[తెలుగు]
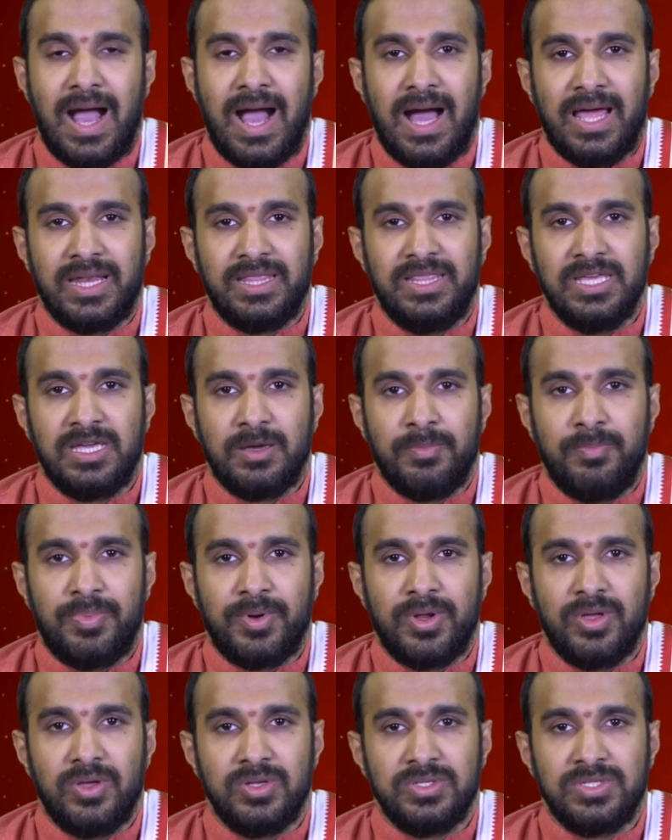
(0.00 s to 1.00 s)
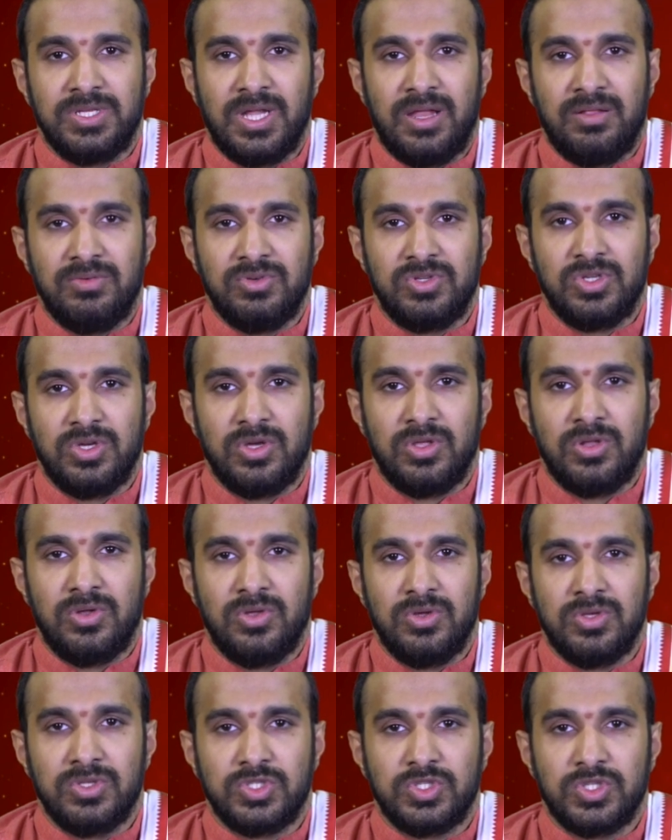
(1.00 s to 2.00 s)
ఆర్థిక ప్రయోజనాల
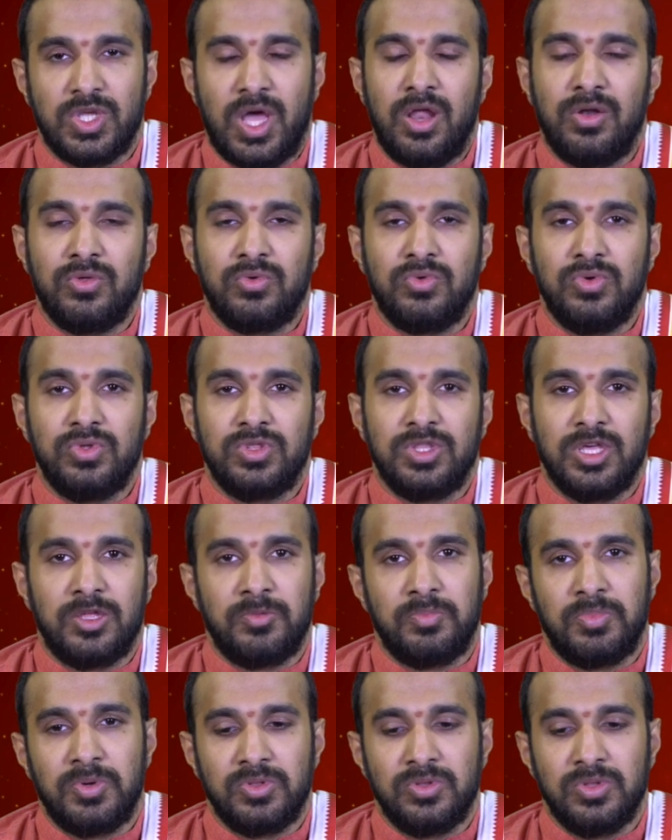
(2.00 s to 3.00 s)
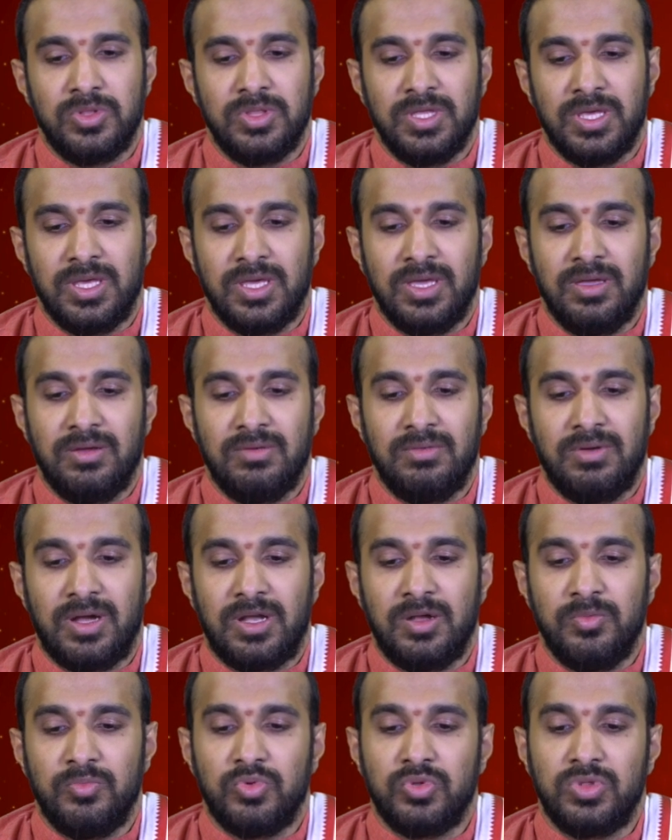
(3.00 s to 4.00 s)
విషయంలో సానుకూలత ఏర్పడుతుంది
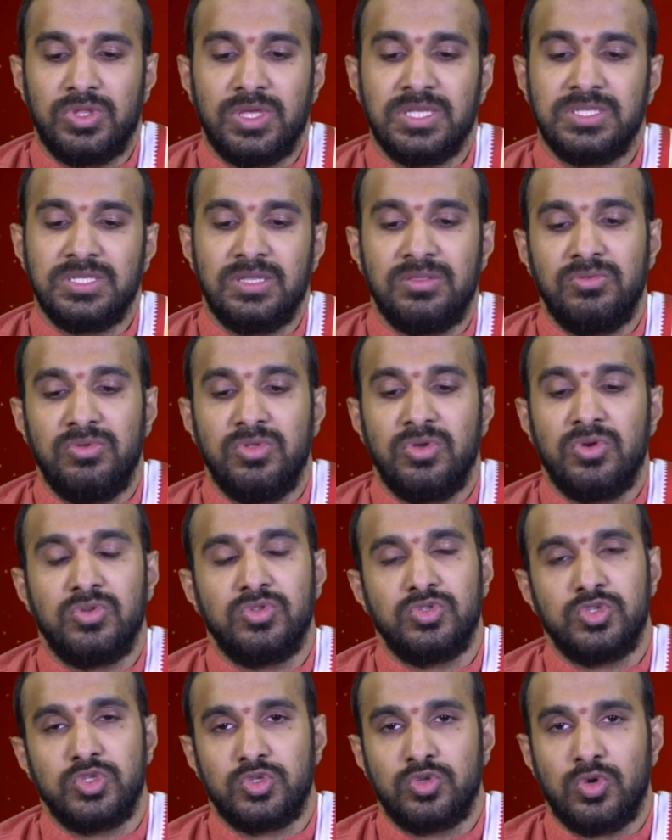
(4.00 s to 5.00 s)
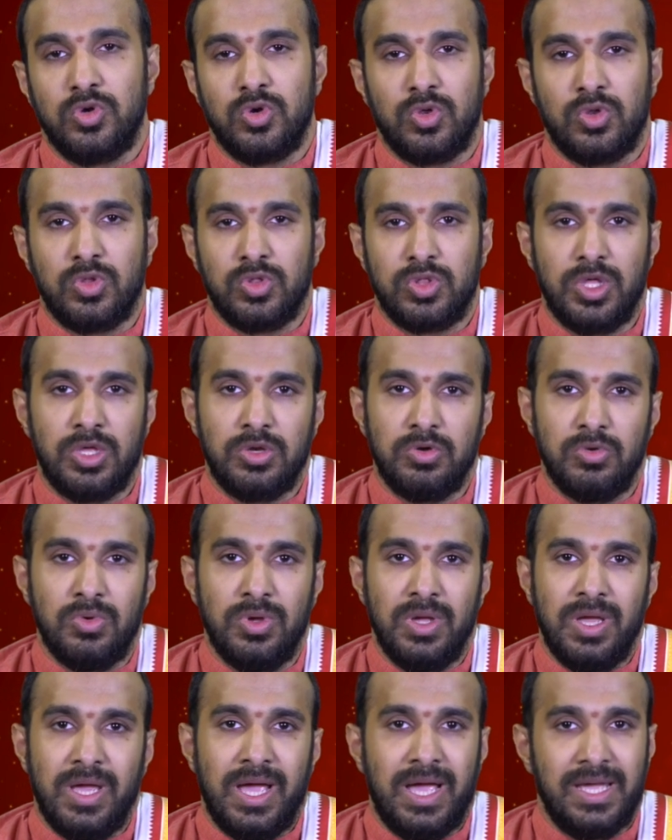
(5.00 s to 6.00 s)
వాటిని పూర్తిగా సద్వినియోగం చూసుకోగలుగుతారు
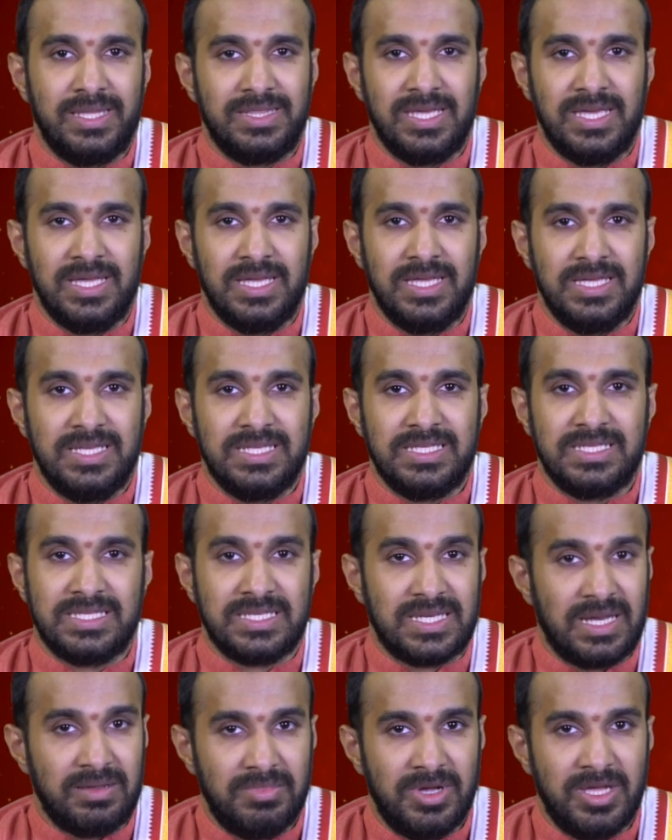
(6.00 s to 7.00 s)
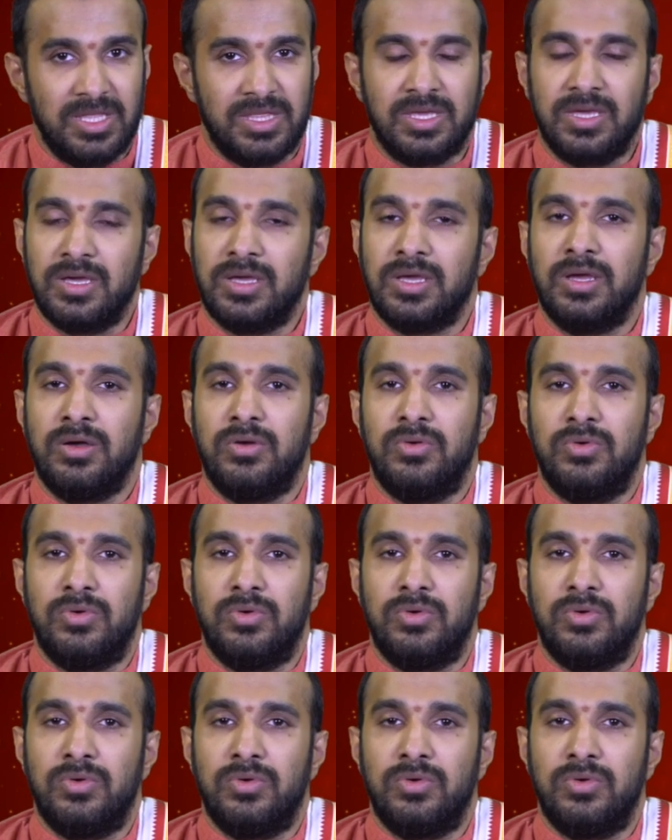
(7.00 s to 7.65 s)
అయితే శ్రమ అధికంగా